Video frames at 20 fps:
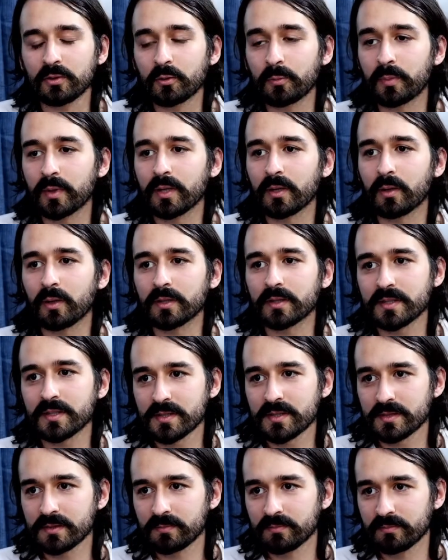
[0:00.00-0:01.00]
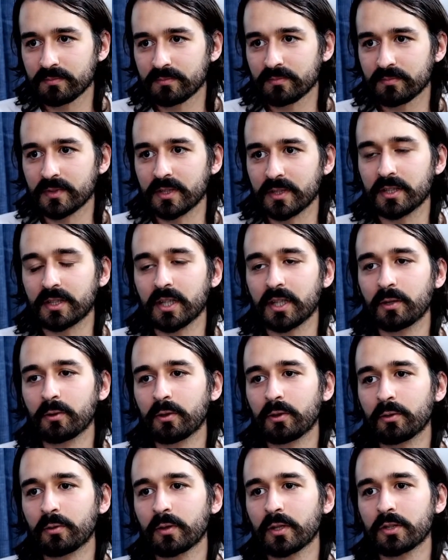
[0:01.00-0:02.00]
de Pelotas, interior
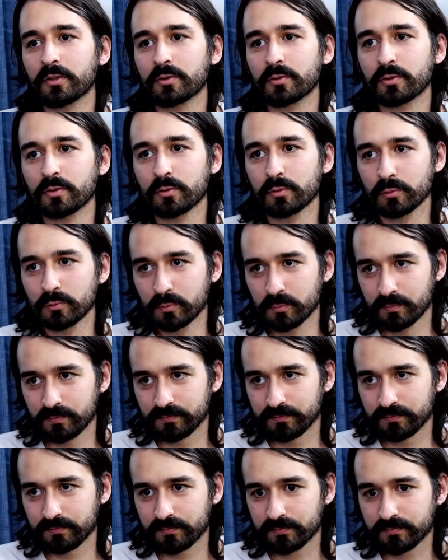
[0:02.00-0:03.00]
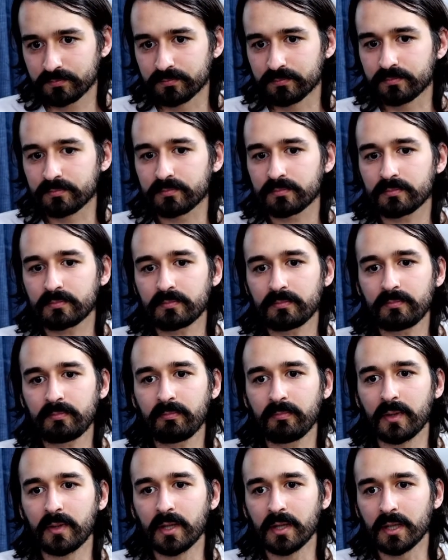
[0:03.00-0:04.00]
do Rio Grande do Sul.
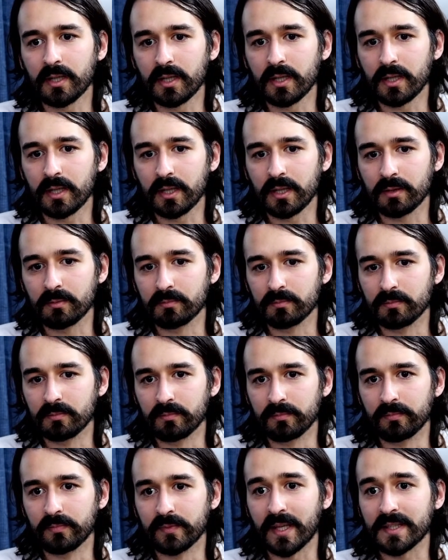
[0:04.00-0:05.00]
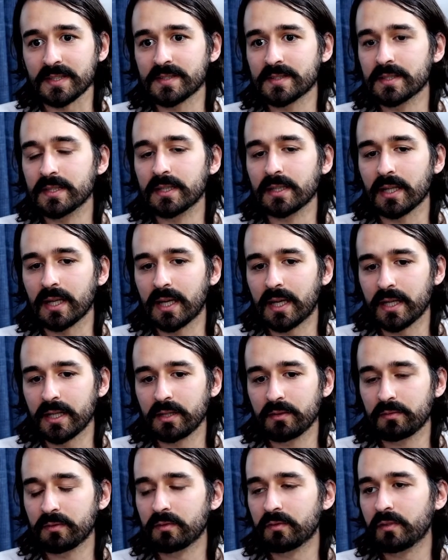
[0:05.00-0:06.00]
É, nasci lá e
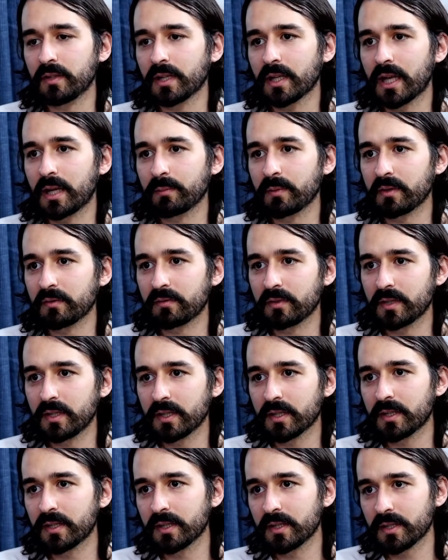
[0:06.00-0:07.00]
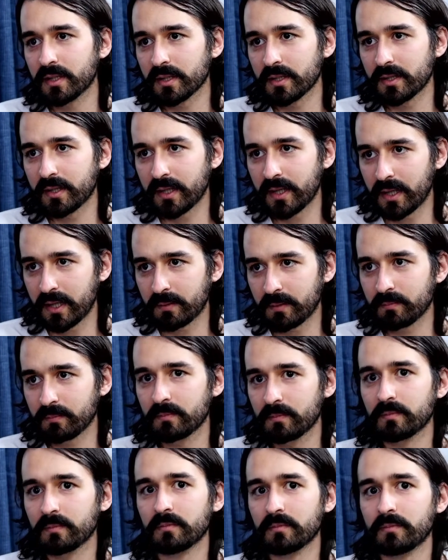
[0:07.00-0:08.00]
vivi lá minha vida inteira até
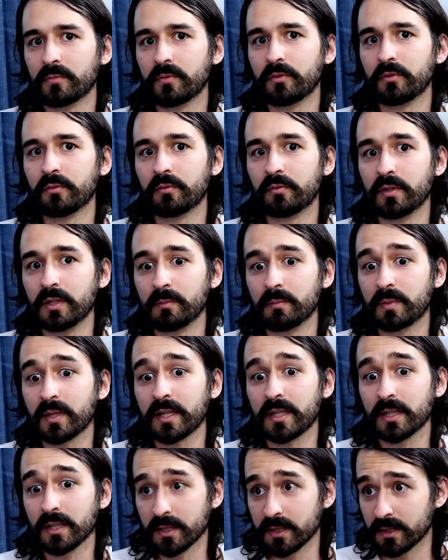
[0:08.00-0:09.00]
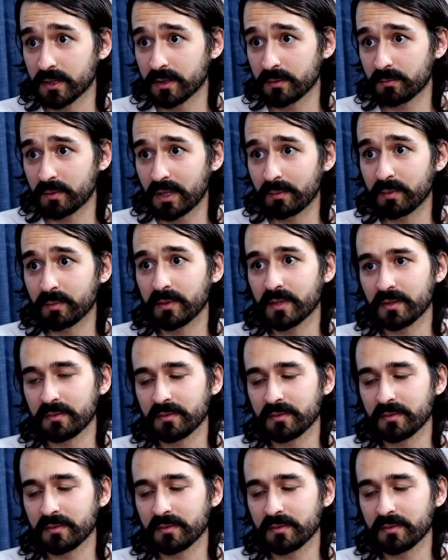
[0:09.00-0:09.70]
vim para Irlanda a primeira